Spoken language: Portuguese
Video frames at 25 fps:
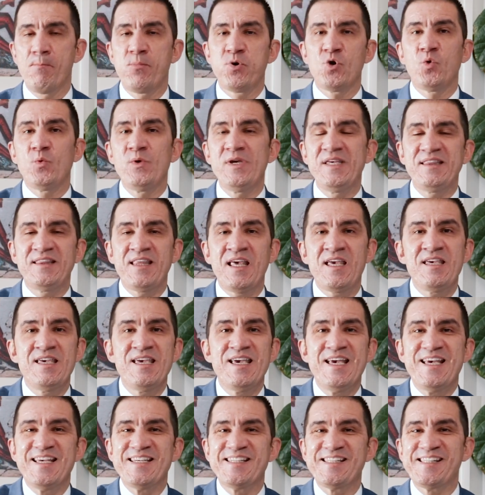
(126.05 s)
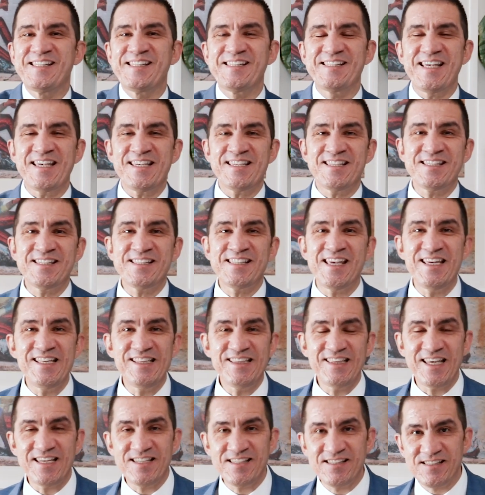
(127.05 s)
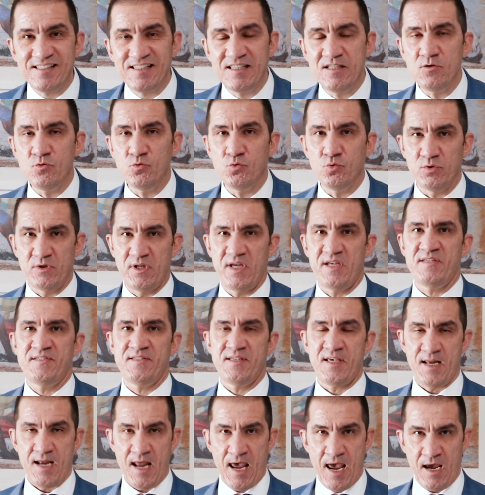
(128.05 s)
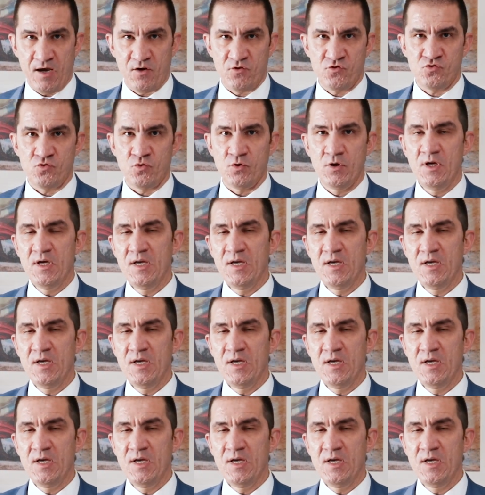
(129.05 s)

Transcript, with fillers: para o item 65 desse anexo.